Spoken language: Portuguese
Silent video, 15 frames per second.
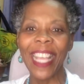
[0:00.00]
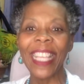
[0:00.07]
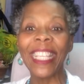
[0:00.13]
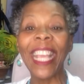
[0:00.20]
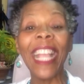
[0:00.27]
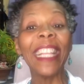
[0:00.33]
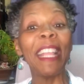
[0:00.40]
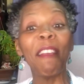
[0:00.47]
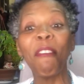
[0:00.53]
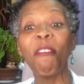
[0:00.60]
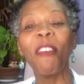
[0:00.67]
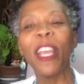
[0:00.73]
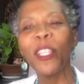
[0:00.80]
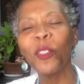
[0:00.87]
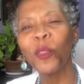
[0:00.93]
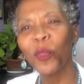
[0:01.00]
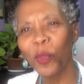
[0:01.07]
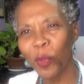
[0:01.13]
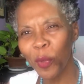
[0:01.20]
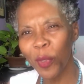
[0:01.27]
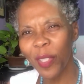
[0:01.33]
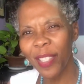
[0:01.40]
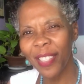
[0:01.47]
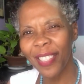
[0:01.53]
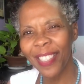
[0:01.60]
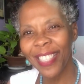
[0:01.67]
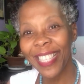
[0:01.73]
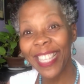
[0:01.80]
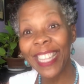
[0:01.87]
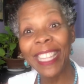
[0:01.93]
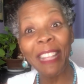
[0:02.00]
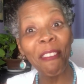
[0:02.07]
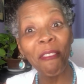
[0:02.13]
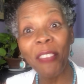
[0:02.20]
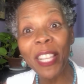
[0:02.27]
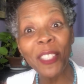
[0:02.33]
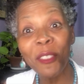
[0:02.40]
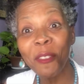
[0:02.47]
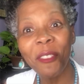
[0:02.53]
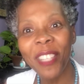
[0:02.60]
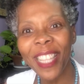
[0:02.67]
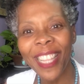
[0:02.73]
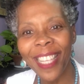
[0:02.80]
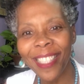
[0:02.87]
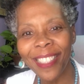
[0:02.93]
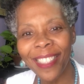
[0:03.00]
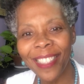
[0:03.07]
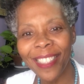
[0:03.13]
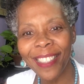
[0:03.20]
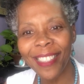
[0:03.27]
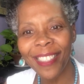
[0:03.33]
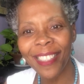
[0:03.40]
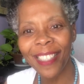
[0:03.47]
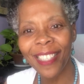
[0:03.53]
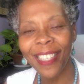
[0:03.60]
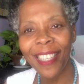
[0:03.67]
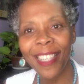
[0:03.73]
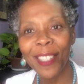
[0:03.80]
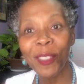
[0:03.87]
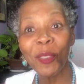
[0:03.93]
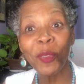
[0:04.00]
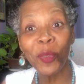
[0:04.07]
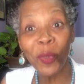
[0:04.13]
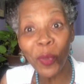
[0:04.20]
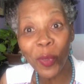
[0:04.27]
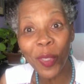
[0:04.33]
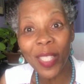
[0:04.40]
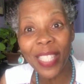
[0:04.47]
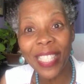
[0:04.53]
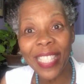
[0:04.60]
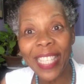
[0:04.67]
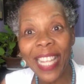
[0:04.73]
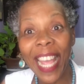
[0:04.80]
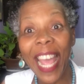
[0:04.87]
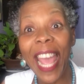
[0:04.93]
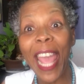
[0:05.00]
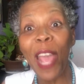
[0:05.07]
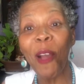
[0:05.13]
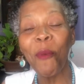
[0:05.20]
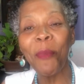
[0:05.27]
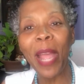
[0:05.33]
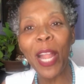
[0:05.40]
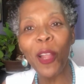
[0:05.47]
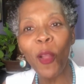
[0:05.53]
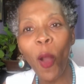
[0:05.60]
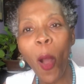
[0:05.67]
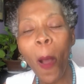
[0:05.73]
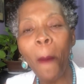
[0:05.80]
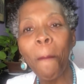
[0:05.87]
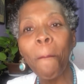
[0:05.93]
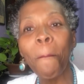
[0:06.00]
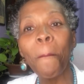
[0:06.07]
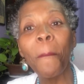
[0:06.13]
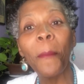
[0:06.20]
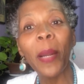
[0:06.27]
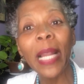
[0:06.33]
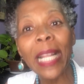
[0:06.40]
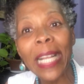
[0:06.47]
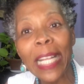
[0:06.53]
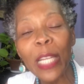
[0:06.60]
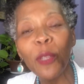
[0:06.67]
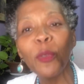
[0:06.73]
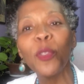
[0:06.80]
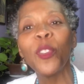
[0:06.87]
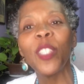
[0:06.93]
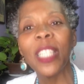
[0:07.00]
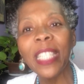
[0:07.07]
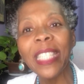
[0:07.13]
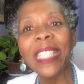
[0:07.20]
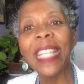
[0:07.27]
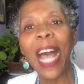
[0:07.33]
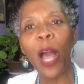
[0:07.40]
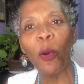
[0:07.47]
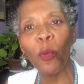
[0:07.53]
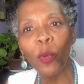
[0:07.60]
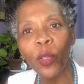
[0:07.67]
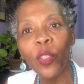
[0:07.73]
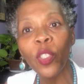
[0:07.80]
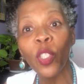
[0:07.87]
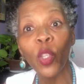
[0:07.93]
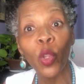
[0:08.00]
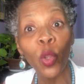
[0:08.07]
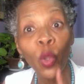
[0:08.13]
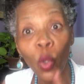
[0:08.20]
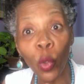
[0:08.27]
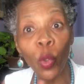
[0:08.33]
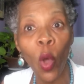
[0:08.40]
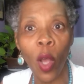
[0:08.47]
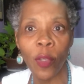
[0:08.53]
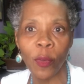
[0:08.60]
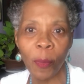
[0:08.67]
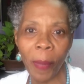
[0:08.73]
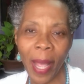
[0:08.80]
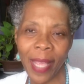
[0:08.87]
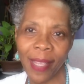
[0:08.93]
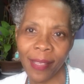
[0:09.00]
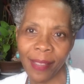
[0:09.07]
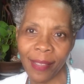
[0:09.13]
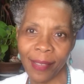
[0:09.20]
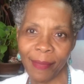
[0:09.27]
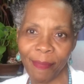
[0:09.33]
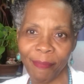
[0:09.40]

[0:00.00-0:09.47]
Quem defende o SUS defende vidas. SUS é o melhor plano de saúde do nosso país.